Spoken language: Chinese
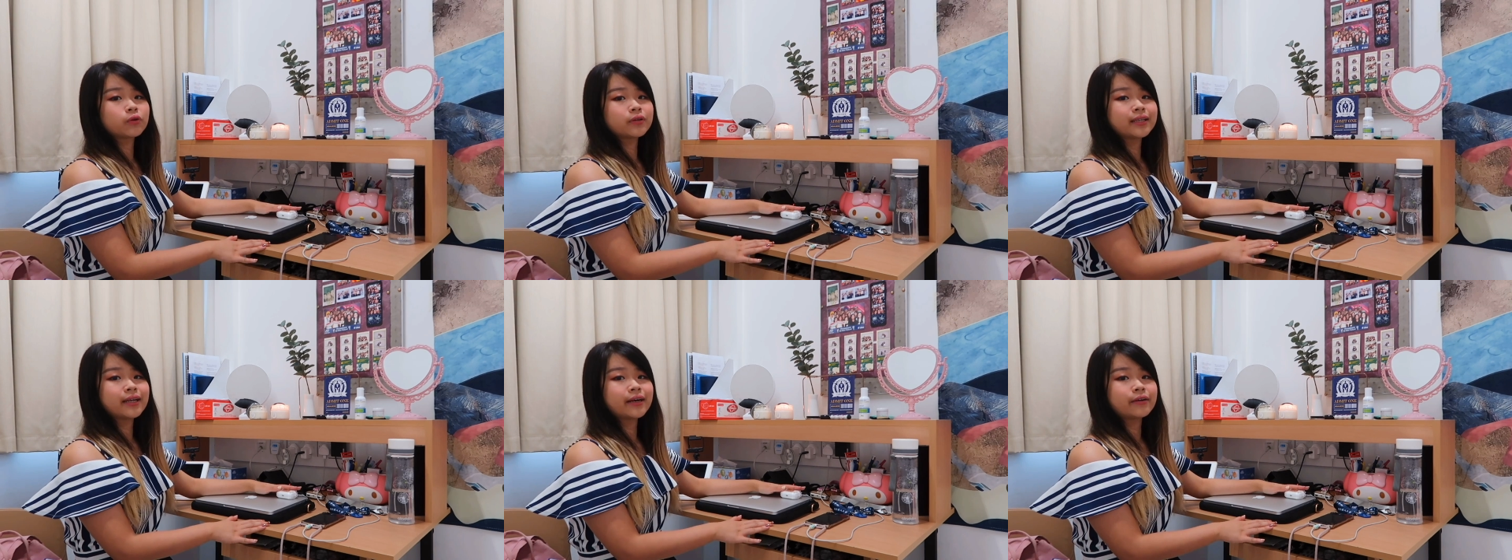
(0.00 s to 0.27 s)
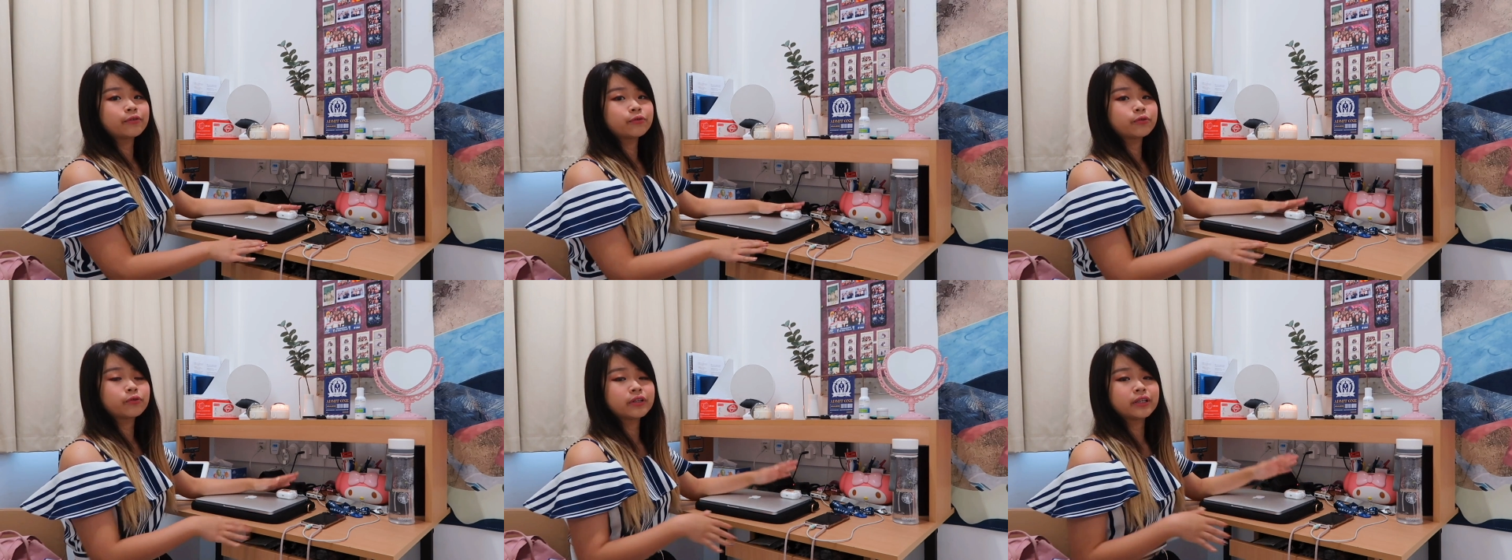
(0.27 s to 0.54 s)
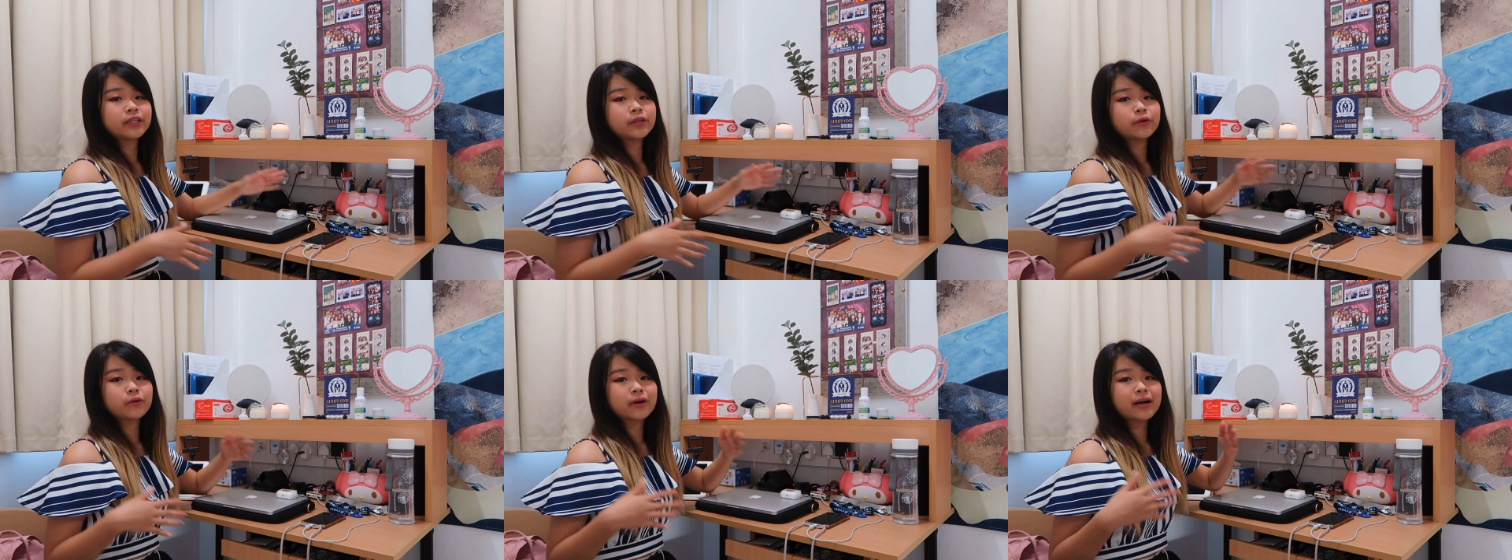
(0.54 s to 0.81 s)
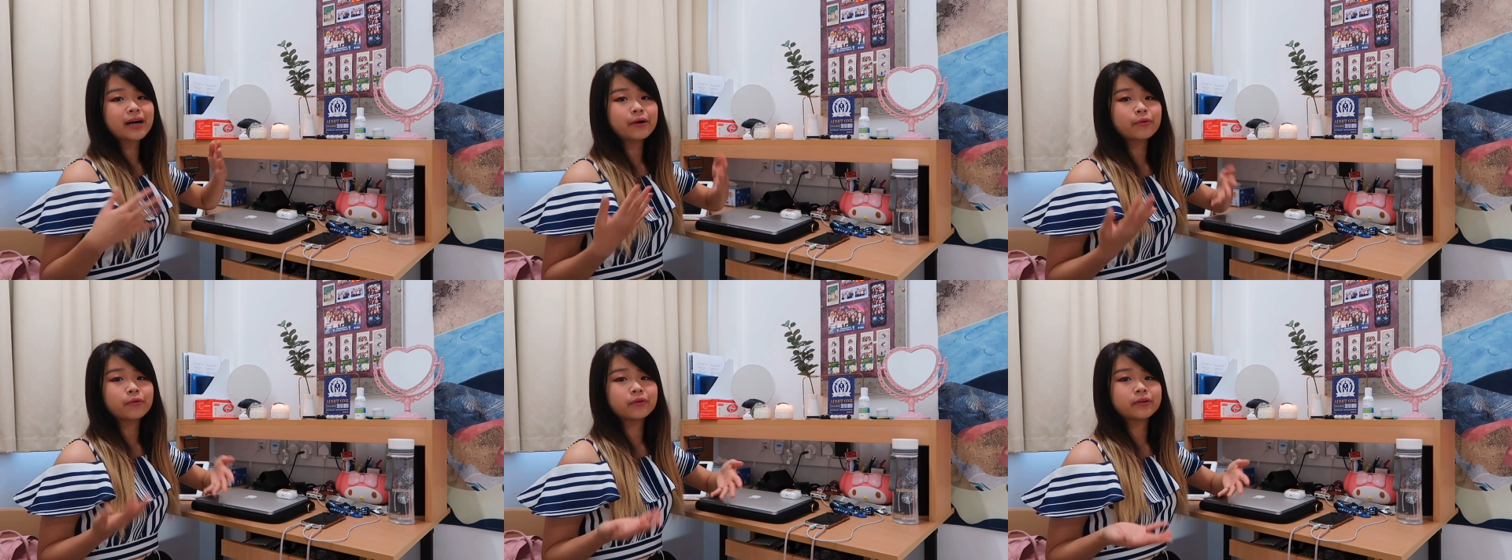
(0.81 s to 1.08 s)
那如果你有
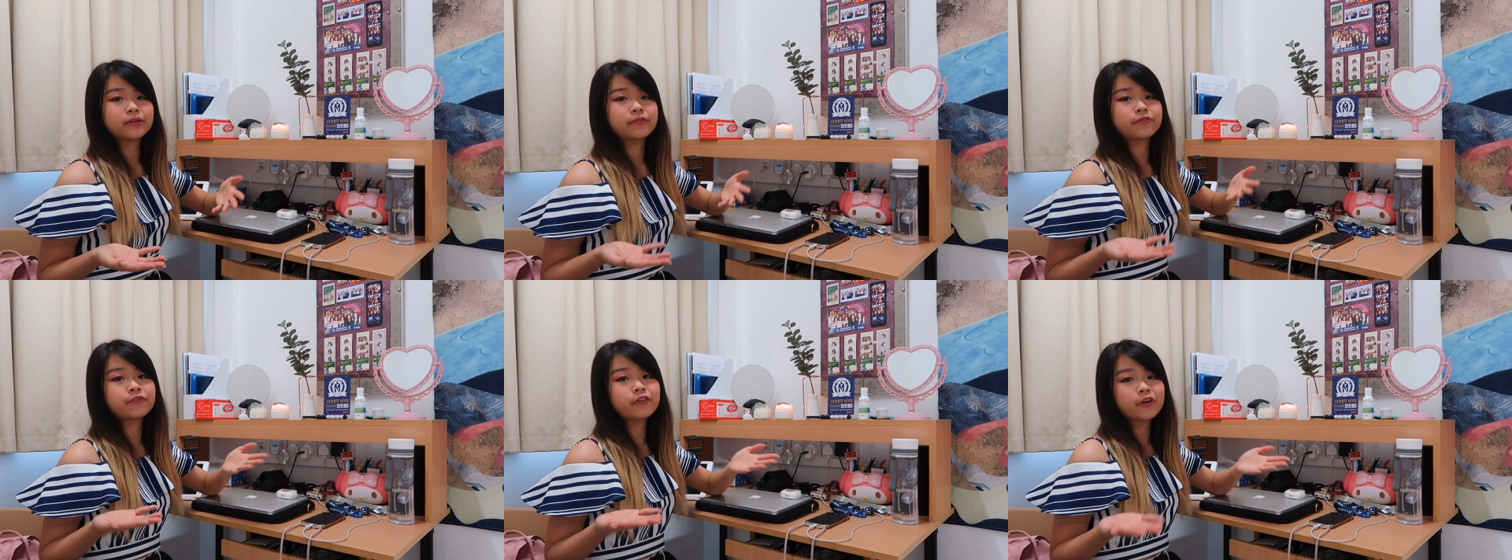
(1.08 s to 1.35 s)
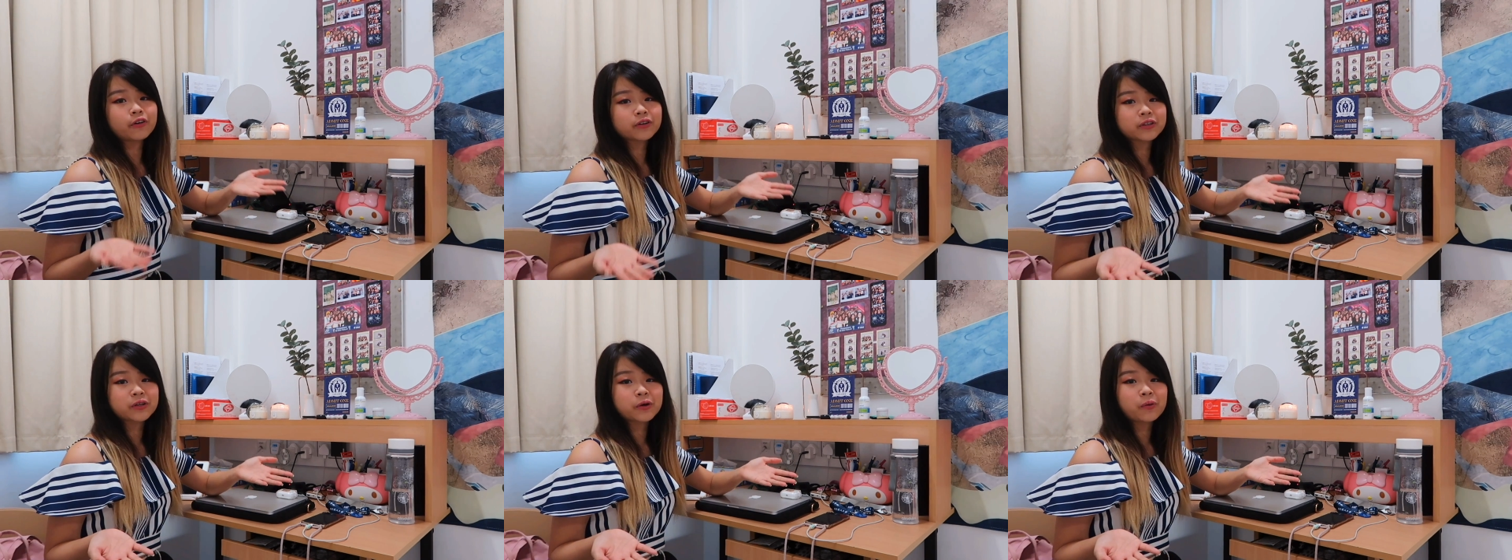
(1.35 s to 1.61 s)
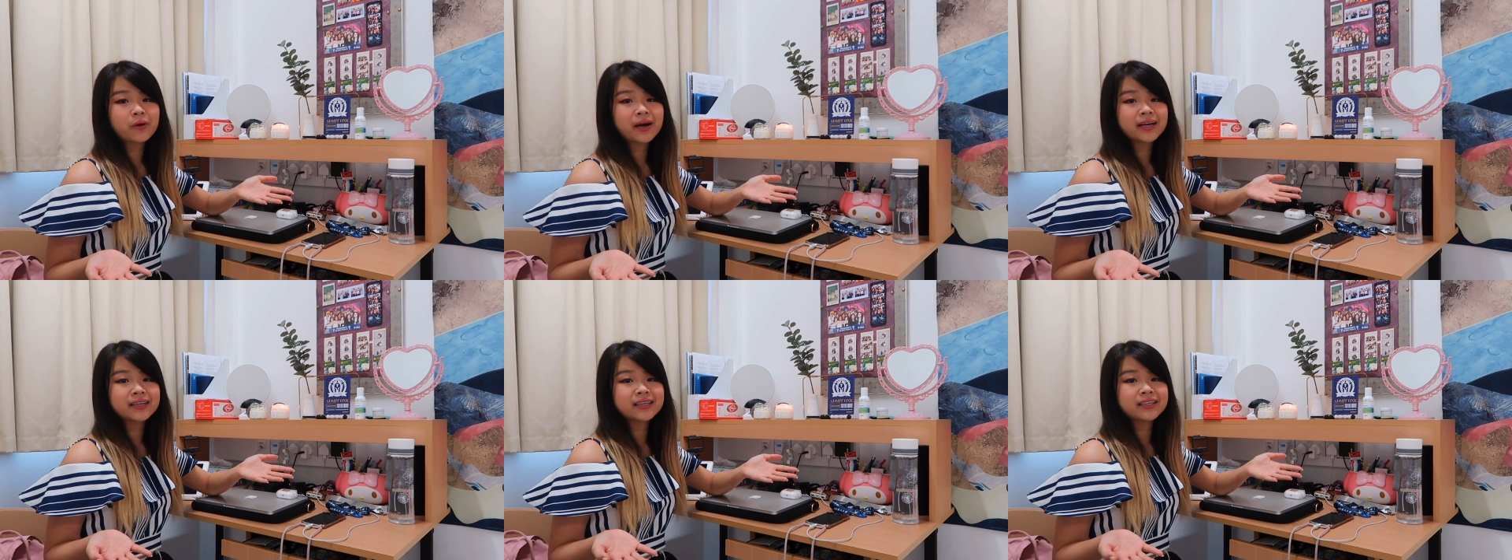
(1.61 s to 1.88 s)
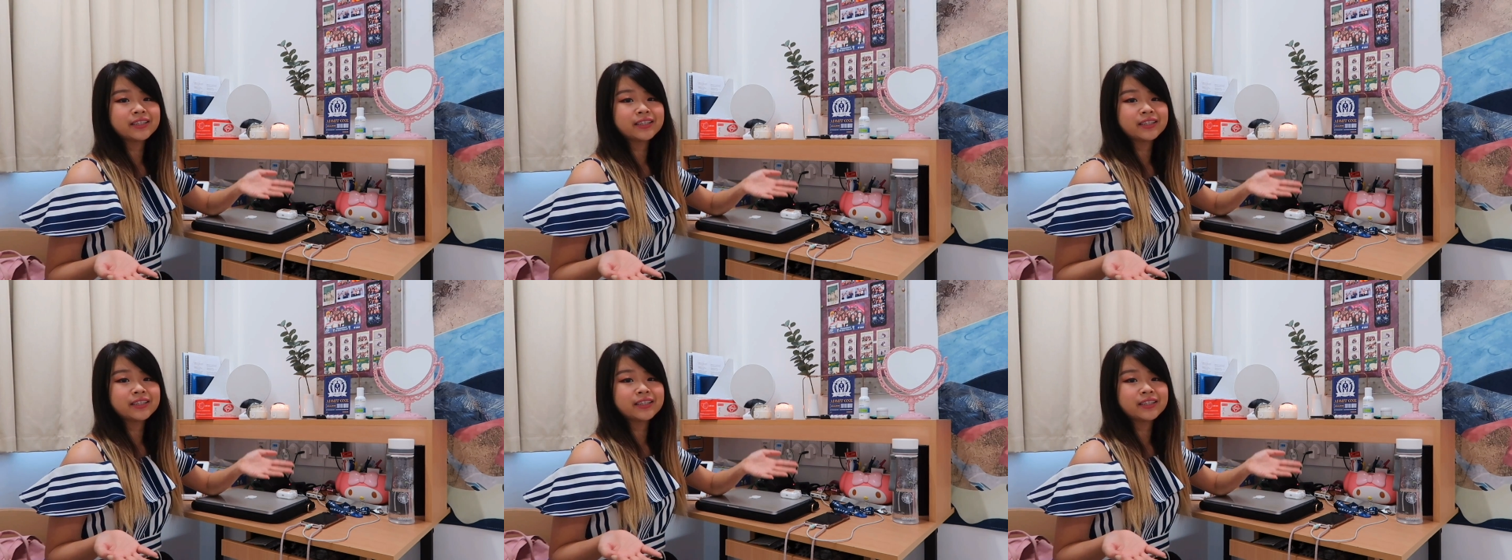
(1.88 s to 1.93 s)
看我的 vlog 的话呢，